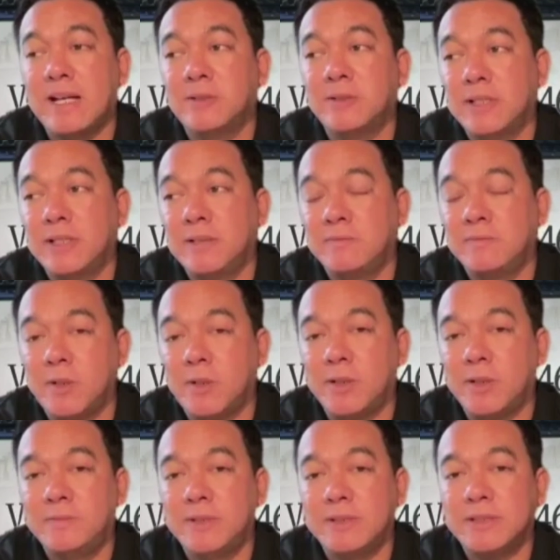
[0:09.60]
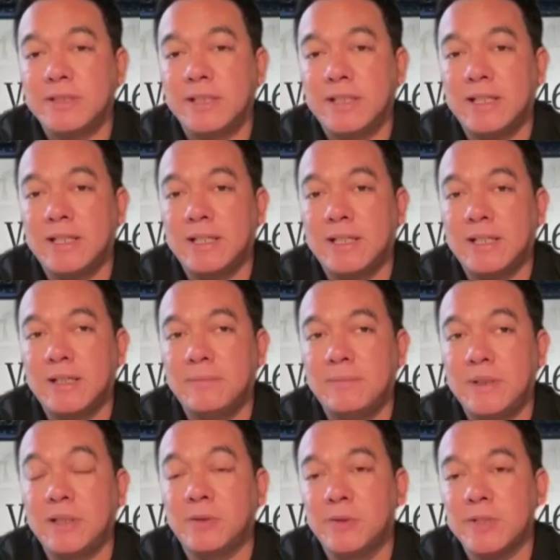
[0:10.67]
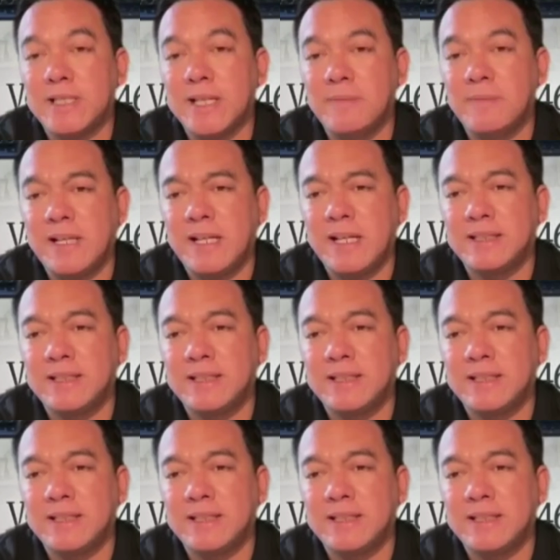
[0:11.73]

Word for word: taong involved no, sa pinag-uusapan